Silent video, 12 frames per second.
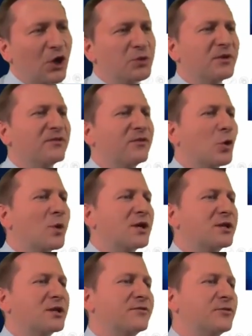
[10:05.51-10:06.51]
choćby
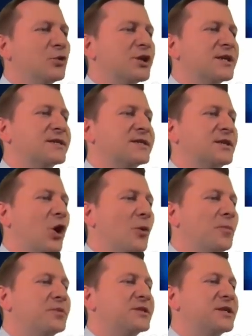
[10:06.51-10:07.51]
forward futures,
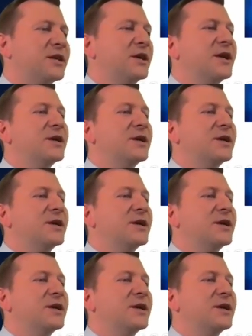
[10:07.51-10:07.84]
opcje,